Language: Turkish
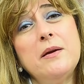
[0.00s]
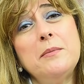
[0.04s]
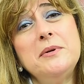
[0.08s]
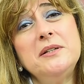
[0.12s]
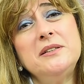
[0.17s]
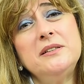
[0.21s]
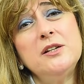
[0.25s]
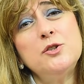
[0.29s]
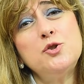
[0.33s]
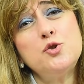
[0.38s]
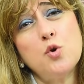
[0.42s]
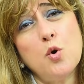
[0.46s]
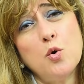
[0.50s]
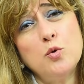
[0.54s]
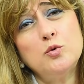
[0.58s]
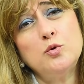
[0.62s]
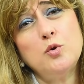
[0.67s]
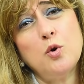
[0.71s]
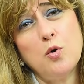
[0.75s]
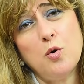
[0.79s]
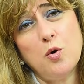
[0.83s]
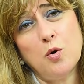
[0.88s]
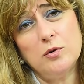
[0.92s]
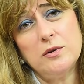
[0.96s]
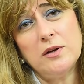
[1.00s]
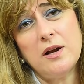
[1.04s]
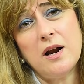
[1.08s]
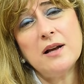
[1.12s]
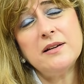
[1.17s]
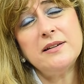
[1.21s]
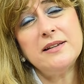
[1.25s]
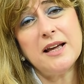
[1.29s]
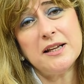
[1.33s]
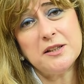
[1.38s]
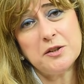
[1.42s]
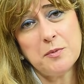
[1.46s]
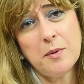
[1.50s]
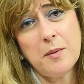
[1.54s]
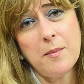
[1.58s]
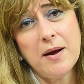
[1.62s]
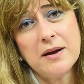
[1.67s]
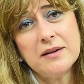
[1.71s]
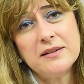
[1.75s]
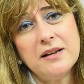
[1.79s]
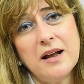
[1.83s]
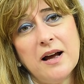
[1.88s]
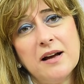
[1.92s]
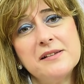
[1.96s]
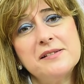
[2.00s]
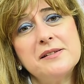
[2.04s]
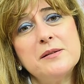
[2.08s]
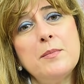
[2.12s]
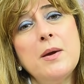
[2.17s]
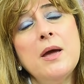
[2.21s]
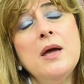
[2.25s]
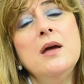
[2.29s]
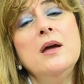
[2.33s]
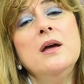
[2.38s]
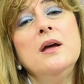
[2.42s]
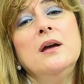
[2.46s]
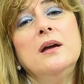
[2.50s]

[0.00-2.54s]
ve bir de çok tok olarak yatmamak lazım.